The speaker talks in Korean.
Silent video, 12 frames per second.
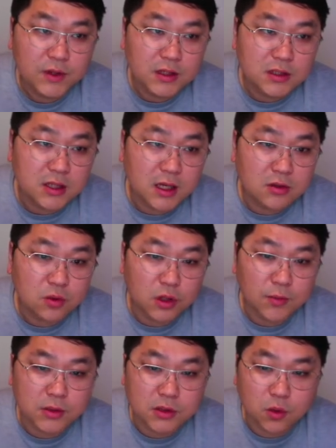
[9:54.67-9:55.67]
이 사이트
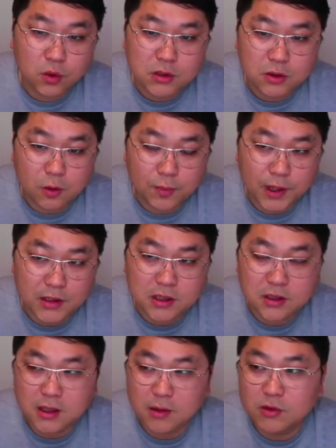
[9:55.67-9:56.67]
토리버치 공식
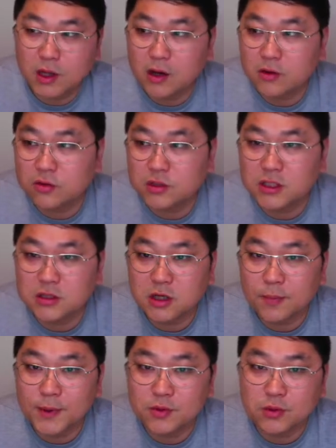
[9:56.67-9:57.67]
홈페이지이기 때문에 한국으로 직접
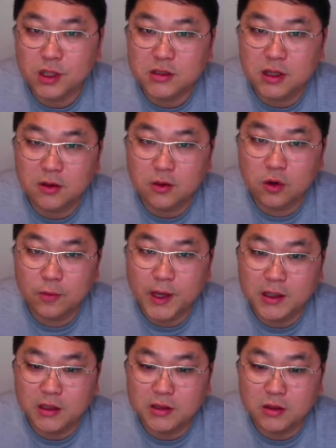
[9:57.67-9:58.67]
배송되지 않고
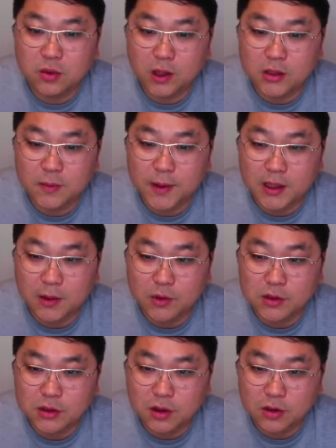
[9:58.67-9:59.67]
배대지를 통해서
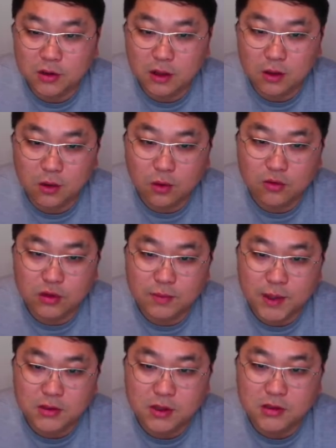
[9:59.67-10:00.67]
받아보시는 형태로
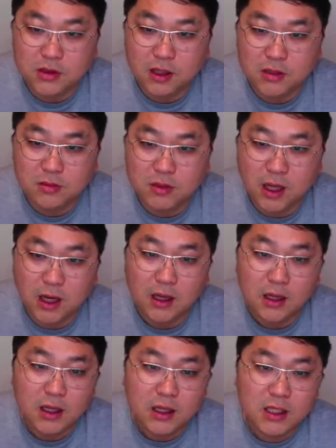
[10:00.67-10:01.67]
구입하셔야지 되겠습니다.
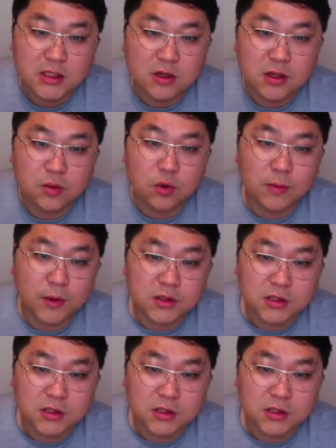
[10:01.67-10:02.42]
이전에 토리버치